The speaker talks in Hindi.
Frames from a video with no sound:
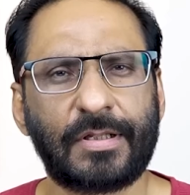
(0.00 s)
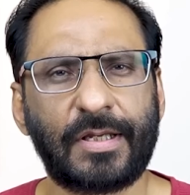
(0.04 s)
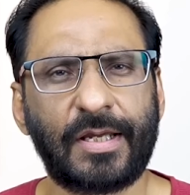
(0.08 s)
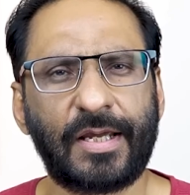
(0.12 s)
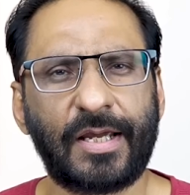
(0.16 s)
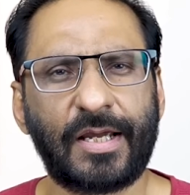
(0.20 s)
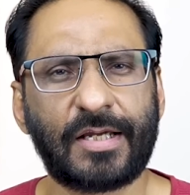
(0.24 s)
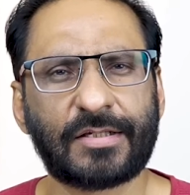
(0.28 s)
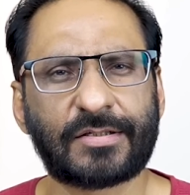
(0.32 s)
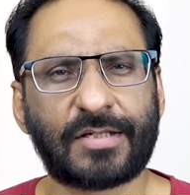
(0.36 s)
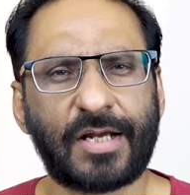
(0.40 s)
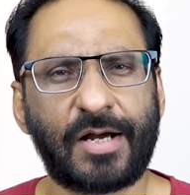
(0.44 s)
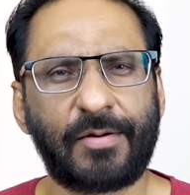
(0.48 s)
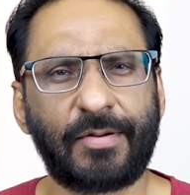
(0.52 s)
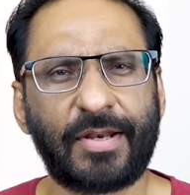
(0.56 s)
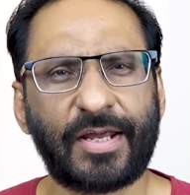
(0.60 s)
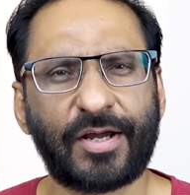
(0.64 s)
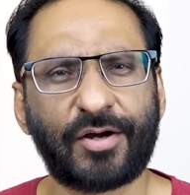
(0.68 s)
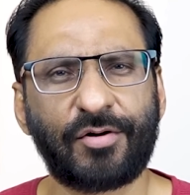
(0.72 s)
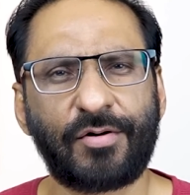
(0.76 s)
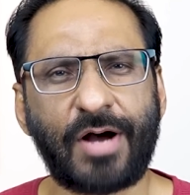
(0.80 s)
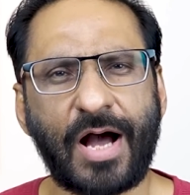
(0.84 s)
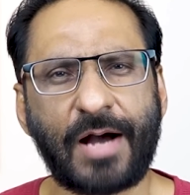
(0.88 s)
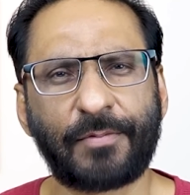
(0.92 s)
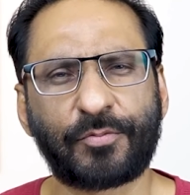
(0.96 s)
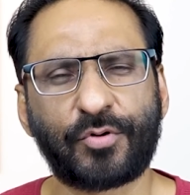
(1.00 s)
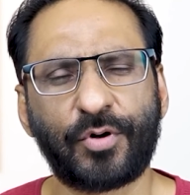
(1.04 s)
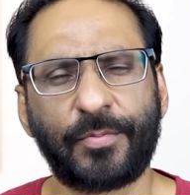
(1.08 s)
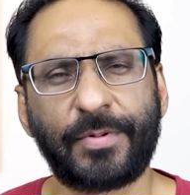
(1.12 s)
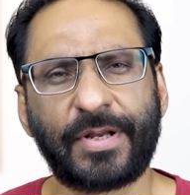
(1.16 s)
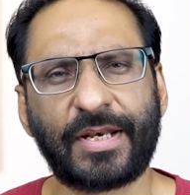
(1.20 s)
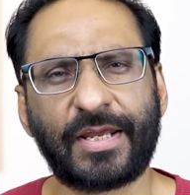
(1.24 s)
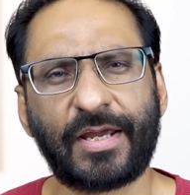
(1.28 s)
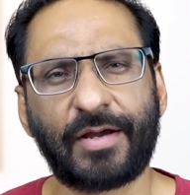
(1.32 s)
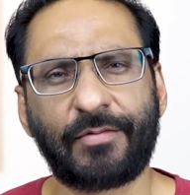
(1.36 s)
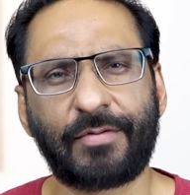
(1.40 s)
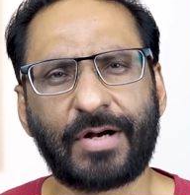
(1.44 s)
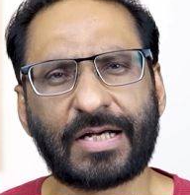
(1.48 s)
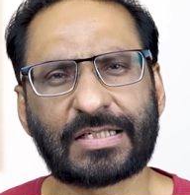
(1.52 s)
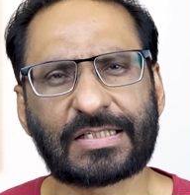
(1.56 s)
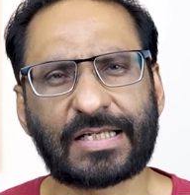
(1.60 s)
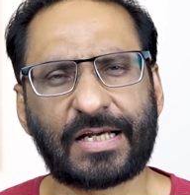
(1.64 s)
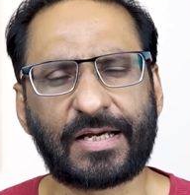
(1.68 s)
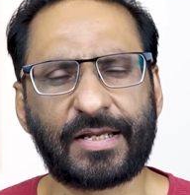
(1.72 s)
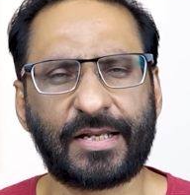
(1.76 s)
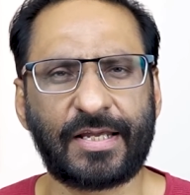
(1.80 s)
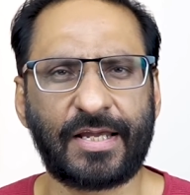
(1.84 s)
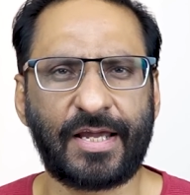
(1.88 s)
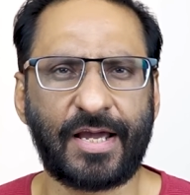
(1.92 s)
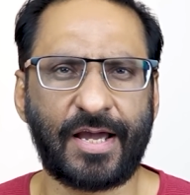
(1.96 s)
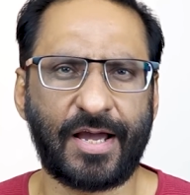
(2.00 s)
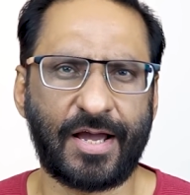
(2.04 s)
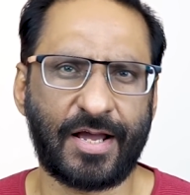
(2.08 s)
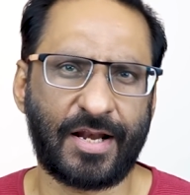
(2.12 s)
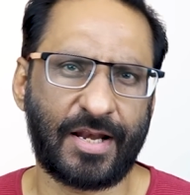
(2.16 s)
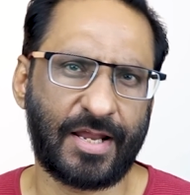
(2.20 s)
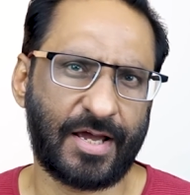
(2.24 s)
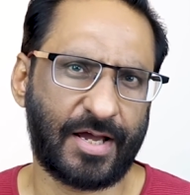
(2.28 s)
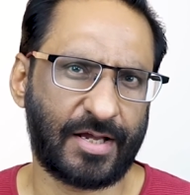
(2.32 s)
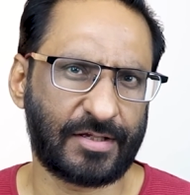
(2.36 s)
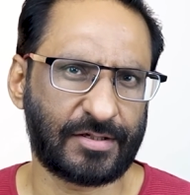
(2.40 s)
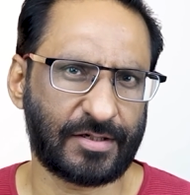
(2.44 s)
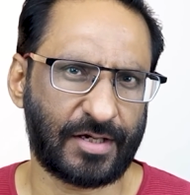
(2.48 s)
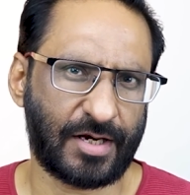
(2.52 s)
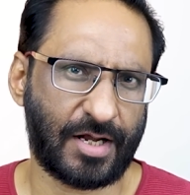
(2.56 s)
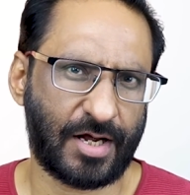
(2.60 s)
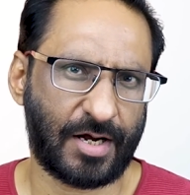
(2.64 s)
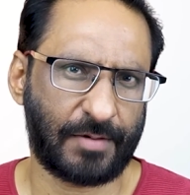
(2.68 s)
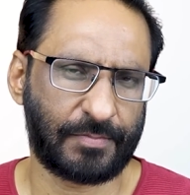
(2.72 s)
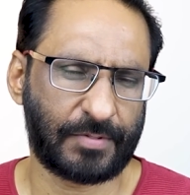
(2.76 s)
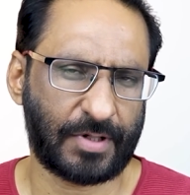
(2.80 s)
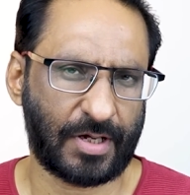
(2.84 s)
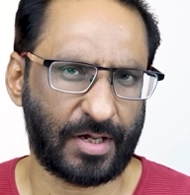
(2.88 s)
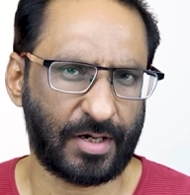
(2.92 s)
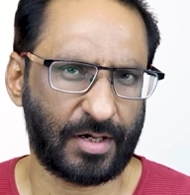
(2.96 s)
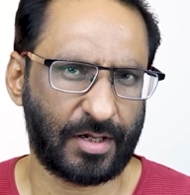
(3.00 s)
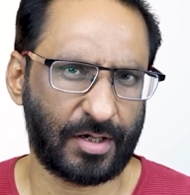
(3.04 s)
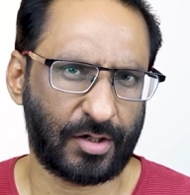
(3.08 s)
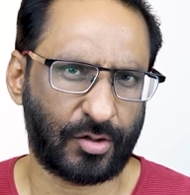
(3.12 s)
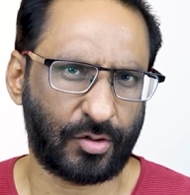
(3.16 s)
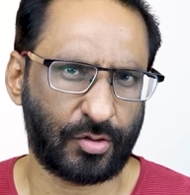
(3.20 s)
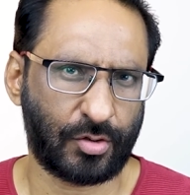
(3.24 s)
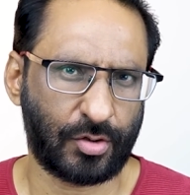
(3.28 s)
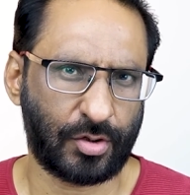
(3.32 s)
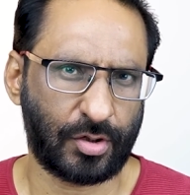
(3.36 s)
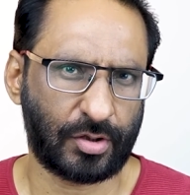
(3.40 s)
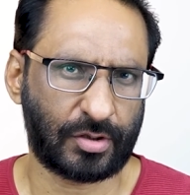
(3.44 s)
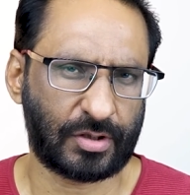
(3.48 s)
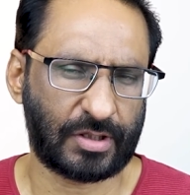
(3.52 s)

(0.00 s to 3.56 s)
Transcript: जी अलैक्म आपको मेरी आवाज़ आ रही है लेकिन जनाब डॉलर को